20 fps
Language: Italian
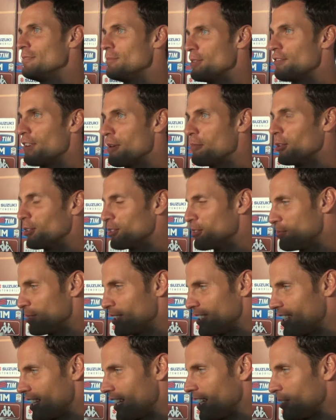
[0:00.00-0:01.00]
mi fa molto
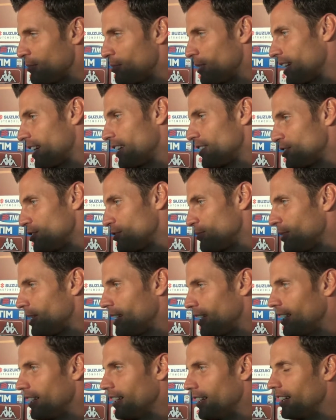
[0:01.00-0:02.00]
piacere perché
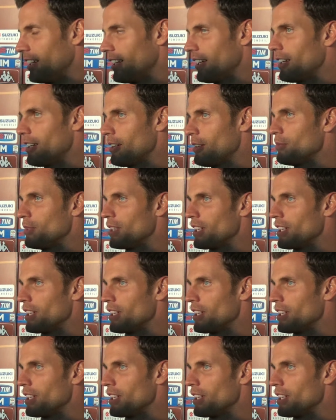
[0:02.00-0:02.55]
insomma eh,